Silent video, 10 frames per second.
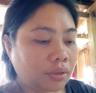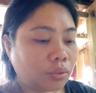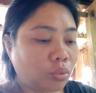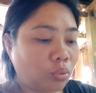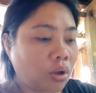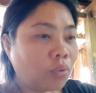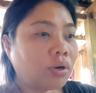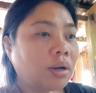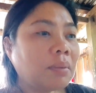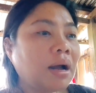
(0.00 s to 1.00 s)
Natulog
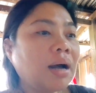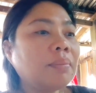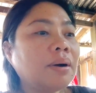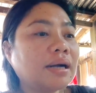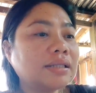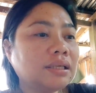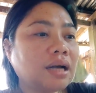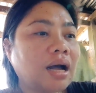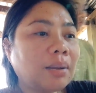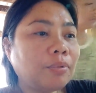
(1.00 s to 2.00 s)
ako ng mahaba kasi
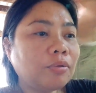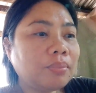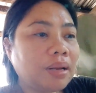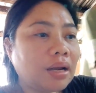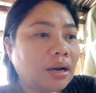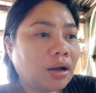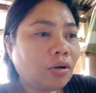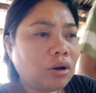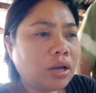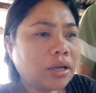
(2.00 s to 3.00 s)
kahapon dilar
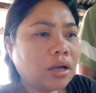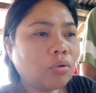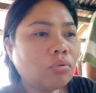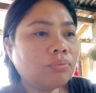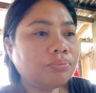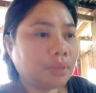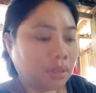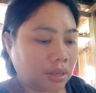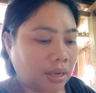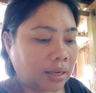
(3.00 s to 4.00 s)
ako. Lagi akong
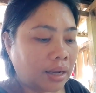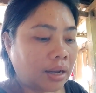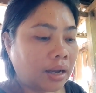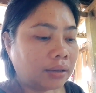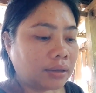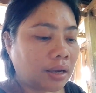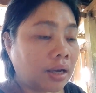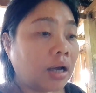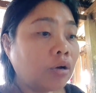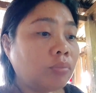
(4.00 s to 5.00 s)
ang, ang
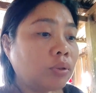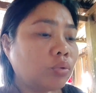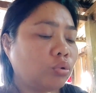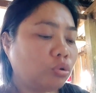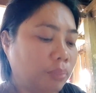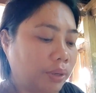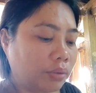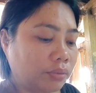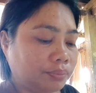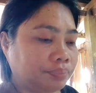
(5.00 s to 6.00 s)
ano matulog ba
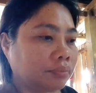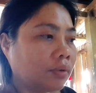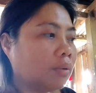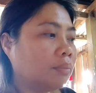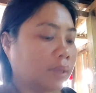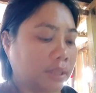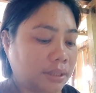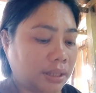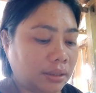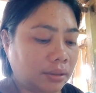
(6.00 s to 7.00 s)
yung
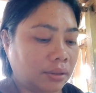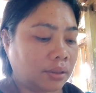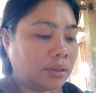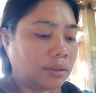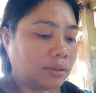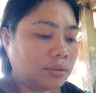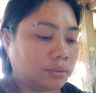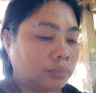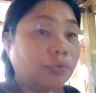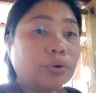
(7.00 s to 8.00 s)
magising
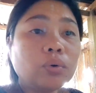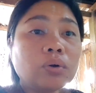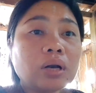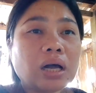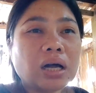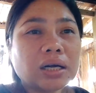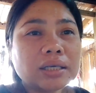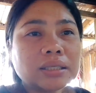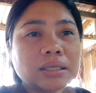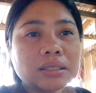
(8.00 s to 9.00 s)
4 o'clock
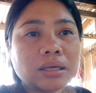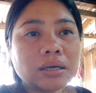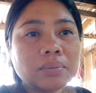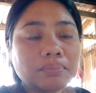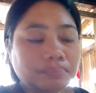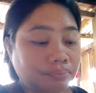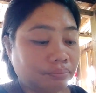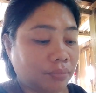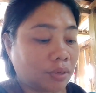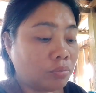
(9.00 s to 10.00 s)
kasi sa
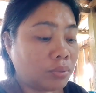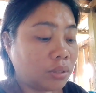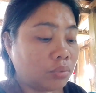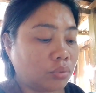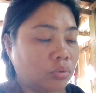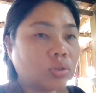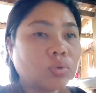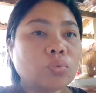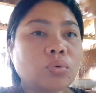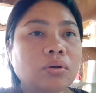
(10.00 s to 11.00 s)
ano baludong
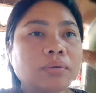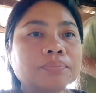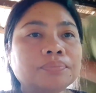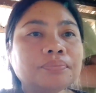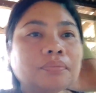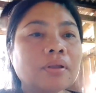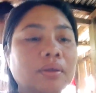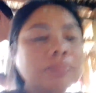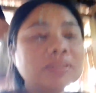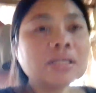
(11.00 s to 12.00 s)
school
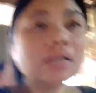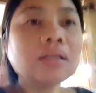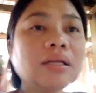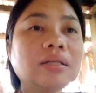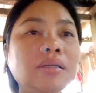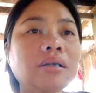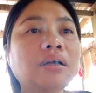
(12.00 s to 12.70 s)
minsan din